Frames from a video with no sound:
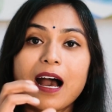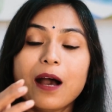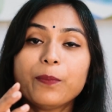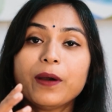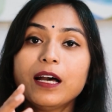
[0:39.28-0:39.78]

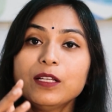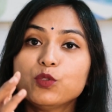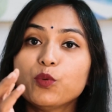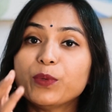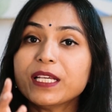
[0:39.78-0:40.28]
आपका
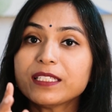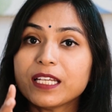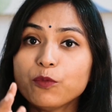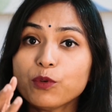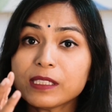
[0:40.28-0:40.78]
जो ब्रेस्ट
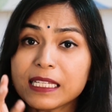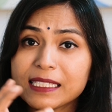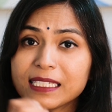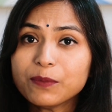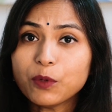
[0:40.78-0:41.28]
है वो
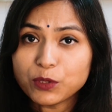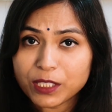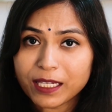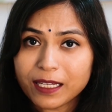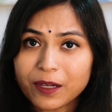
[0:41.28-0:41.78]
सेंसिटिव हो
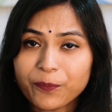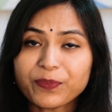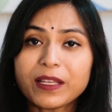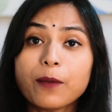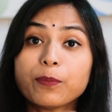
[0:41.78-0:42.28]
जाएगा
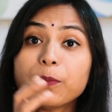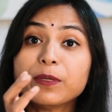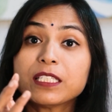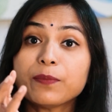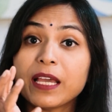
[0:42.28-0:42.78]
आपका
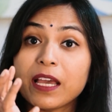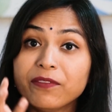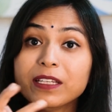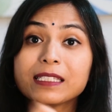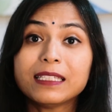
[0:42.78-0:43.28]
ब्रेस्ट में
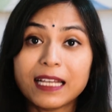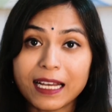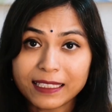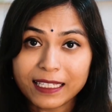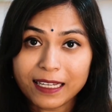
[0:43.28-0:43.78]
हेवीनेस
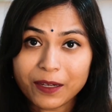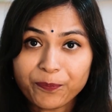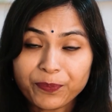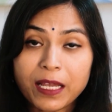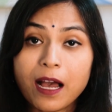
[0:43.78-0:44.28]
दिखाई देगा
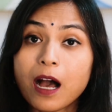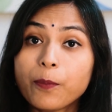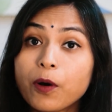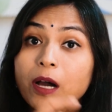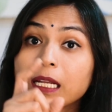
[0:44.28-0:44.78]

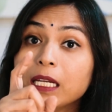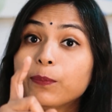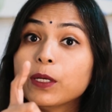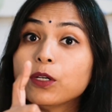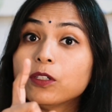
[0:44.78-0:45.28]
आप अगर
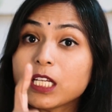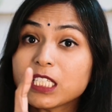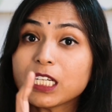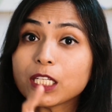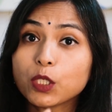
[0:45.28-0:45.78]
निपल को टच
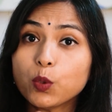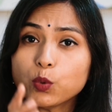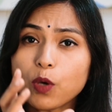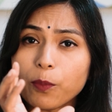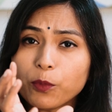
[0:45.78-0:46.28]
करते हो
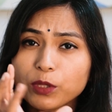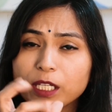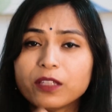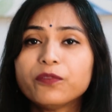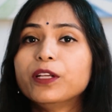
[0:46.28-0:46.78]
तो आपको
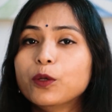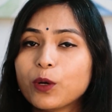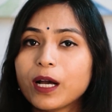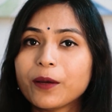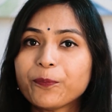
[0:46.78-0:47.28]
दर्द फील
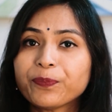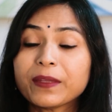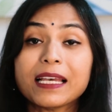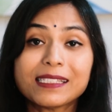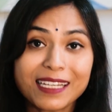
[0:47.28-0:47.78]
होगा
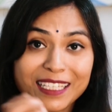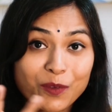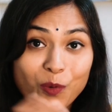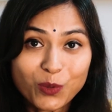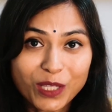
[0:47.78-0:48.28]
ऐसा
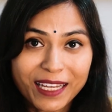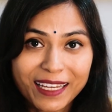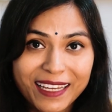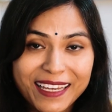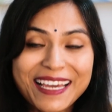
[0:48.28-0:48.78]
क्यों होता
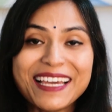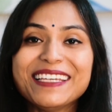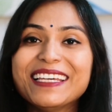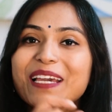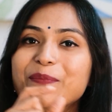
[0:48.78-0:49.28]
है
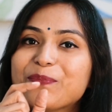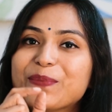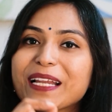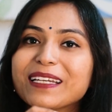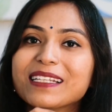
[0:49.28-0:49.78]
ये
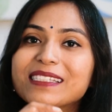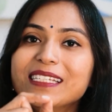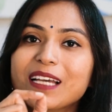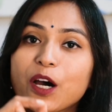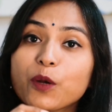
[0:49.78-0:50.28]

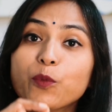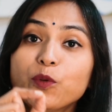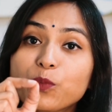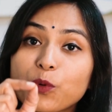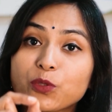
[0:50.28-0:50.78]
प्रेगनेंसी हार्मोन
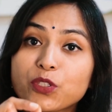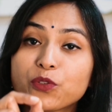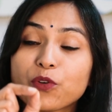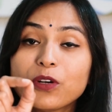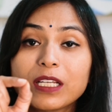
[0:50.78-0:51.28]

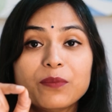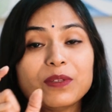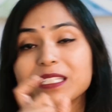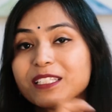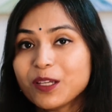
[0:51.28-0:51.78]
प्रोजेस्ट्रॉन की
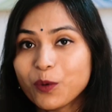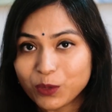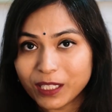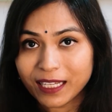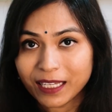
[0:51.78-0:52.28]
वजह से
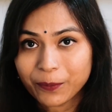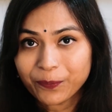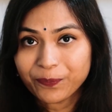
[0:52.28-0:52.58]
होता है